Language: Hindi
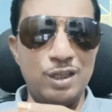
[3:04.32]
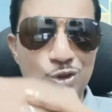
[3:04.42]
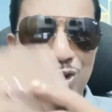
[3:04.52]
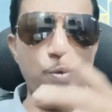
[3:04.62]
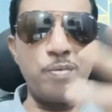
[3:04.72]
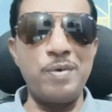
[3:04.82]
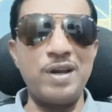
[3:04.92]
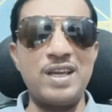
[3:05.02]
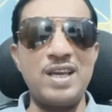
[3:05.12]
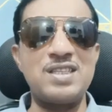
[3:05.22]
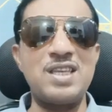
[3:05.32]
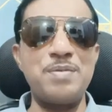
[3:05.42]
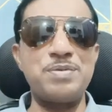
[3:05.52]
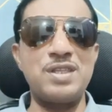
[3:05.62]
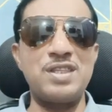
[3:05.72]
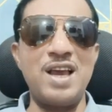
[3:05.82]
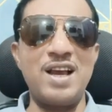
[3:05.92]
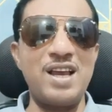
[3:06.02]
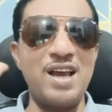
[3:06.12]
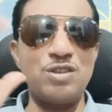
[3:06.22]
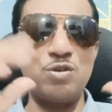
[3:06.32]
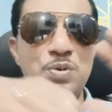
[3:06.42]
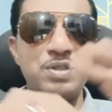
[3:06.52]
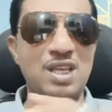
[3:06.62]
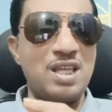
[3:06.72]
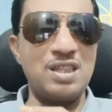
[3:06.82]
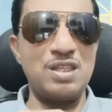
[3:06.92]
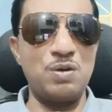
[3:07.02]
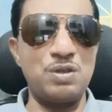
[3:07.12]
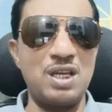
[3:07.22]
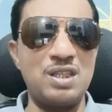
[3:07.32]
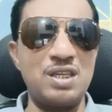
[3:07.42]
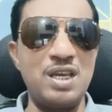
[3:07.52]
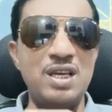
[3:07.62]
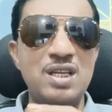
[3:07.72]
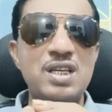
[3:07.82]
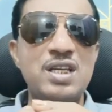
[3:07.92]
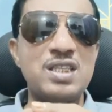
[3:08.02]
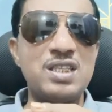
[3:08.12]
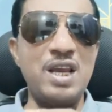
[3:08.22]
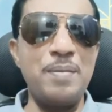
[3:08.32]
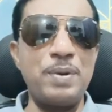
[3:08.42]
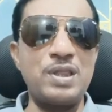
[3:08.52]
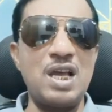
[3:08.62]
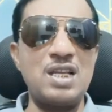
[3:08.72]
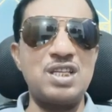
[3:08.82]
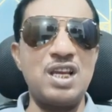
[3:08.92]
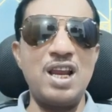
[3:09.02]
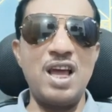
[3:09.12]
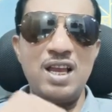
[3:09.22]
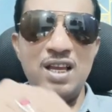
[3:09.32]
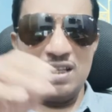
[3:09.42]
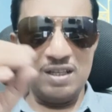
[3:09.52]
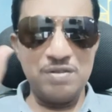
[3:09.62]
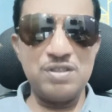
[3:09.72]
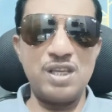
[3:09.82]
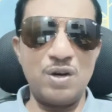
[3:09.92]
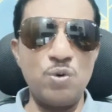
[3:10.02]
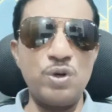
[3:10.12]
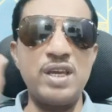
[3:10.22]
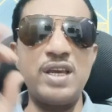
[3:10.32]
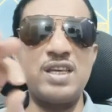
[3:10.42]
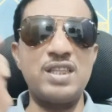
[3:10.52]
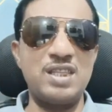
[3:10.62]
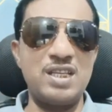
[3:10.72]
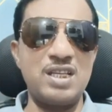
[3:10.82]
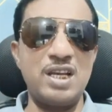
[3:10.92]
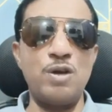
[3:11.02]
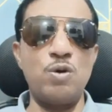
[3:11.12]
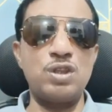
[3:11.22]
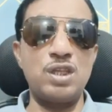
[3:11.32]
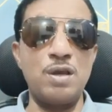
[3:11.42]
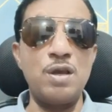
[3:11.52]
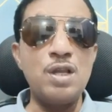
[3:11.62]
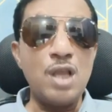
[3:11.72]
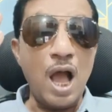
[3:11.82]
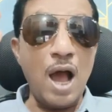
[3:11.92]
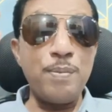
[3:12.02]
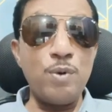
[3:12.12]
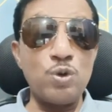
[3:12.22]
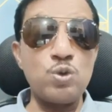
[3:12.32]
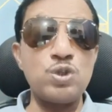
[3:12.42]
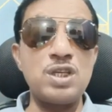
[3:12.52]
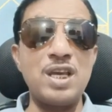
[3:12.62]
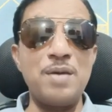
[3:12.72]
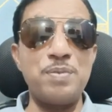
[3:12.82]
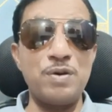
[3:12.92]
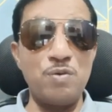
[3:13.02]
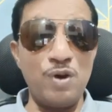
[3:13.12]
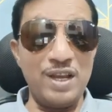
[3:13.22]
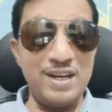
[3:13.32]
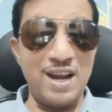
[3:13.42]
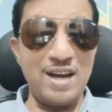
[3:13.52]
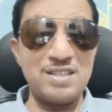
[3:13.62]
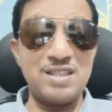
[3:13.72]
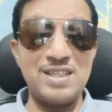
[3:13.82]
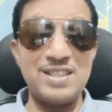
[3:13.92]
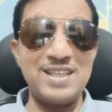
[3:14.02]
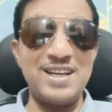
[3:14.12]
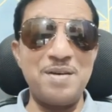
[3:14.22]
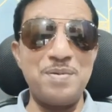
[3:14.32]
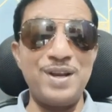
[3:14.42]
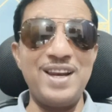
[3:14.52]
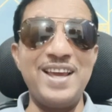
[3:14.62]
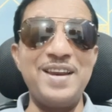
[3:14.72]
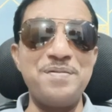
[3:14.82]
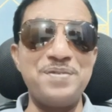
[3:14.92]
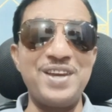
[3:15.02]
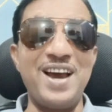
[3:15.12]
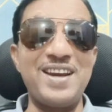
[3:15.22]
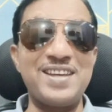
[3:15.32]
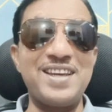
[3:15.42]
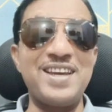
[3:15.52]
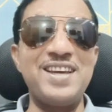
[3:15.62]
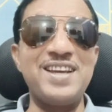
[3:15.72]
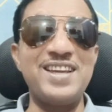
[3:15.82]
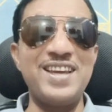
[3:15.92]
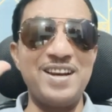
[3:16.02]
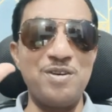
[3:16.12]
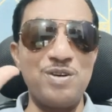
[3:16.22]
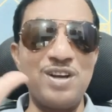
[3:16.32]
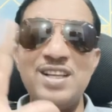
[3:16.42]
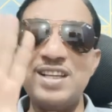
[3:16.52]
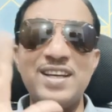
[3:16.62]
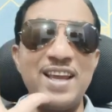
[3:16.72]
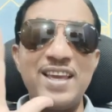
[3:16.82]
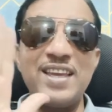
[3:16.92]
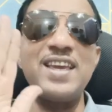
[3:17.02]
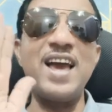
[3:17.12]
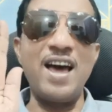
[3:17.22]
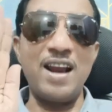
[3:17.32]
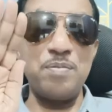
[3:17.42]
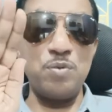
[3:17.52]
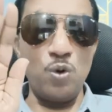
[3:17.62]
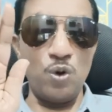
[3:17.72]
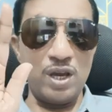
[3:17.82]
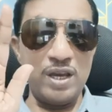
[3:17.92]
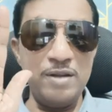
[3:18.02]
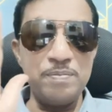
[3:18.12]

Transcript: दो मेंबर के हिसाब से दिया गया तो फिर ज़्यादाती हो जाती है इसलिए पता चलना जरूर ये कितने जने होते हैं आप लोग सोचेंगे फिर वो एन आर सी सी डबल एन पी आर के लिए लोग नहीं अरब लोग हैं